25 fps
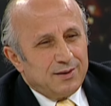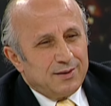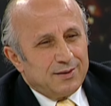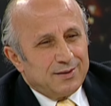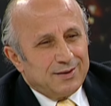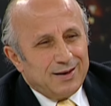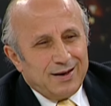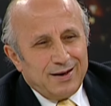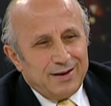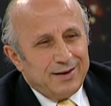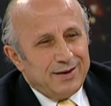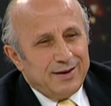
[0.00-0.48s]

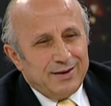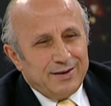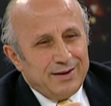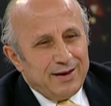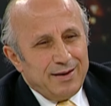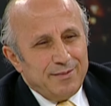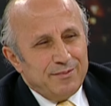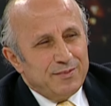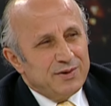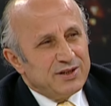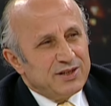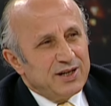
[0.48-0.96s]

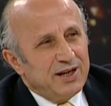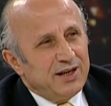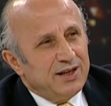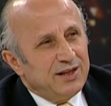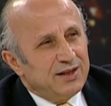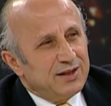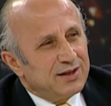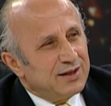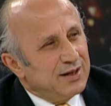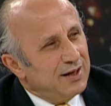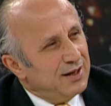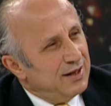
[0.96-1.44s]
Tarihten bize
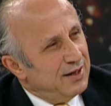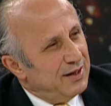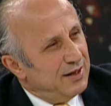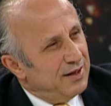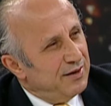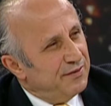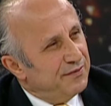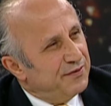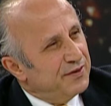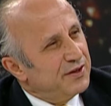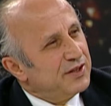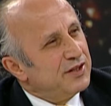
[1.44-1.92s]
intikal
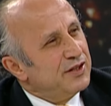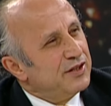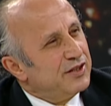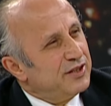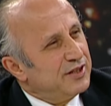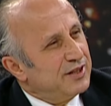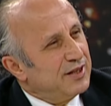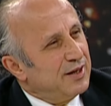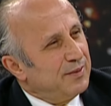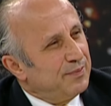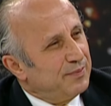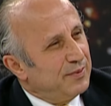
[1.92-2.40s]
eden fıkıh
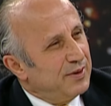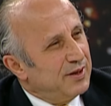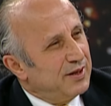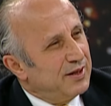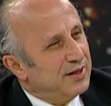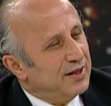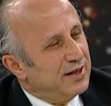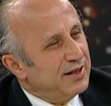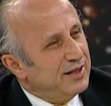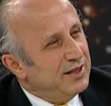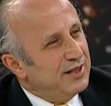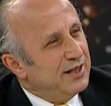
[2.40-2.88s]

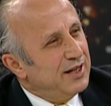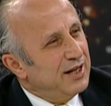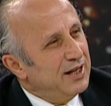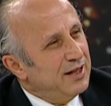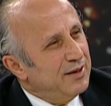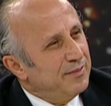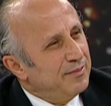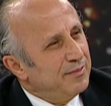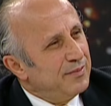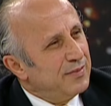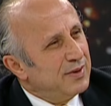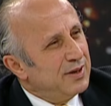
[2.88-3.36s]
kitaplarına
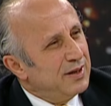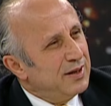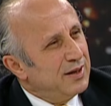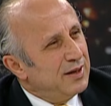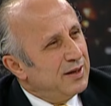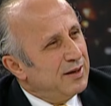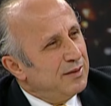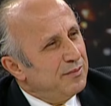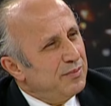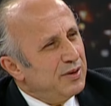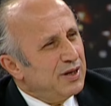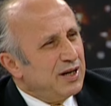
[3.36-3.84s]
gidelim
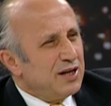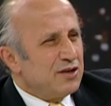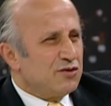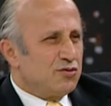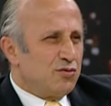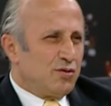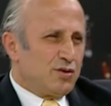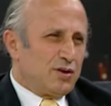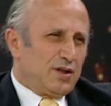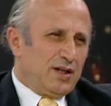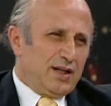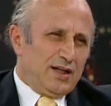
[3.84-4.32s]
Biraz
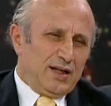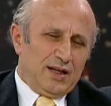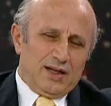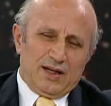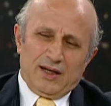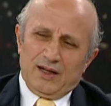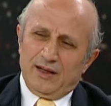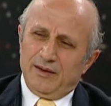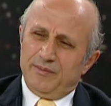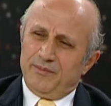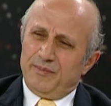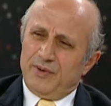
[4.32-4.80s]
oradan
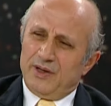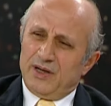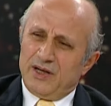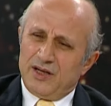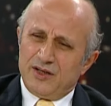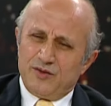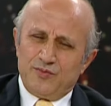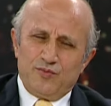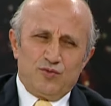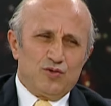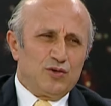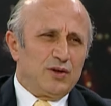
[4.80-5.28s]
alalım,
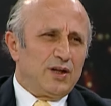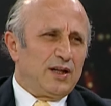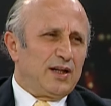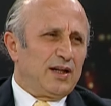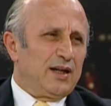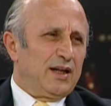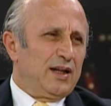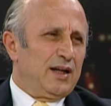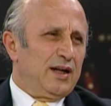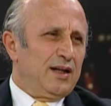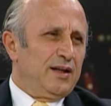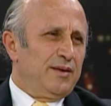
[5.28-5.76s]
biraz buradan
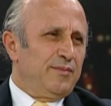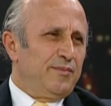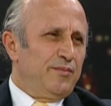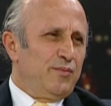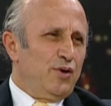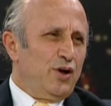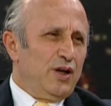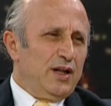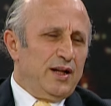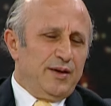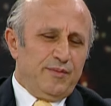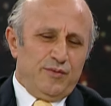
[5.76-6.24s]
alalım.
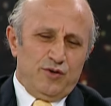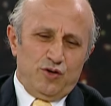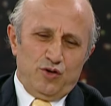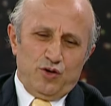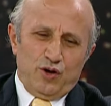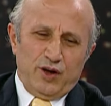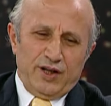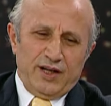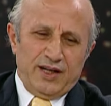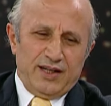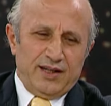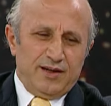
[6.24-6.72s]
Böyle bir
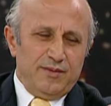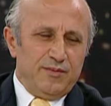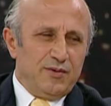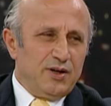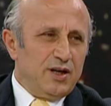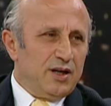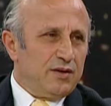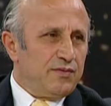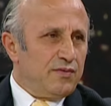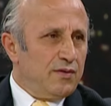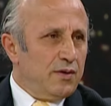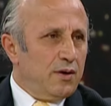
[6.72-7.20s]
yönetim
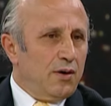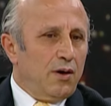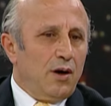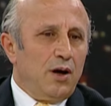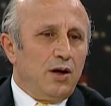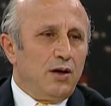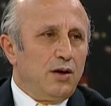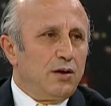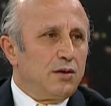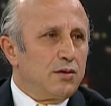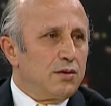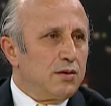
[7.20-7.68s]
gefi.
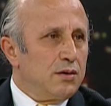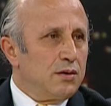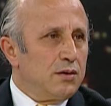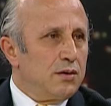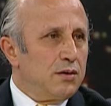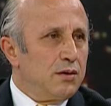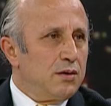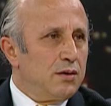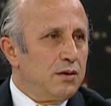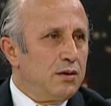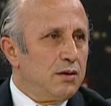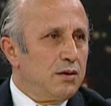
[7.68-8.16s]
Hayır.
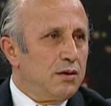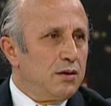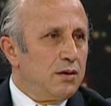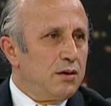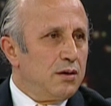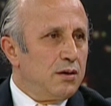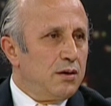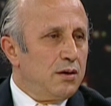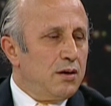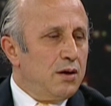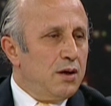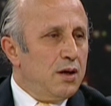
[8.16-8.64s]

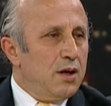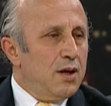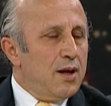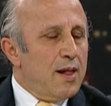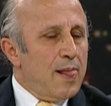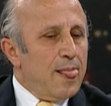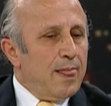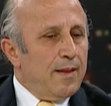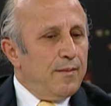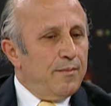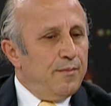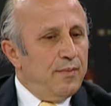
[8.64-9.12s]

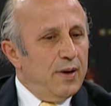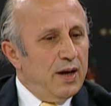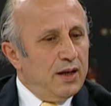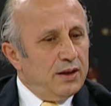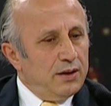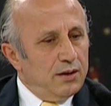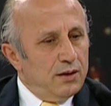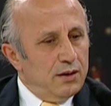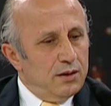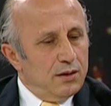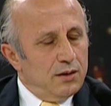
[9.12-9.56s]
Ben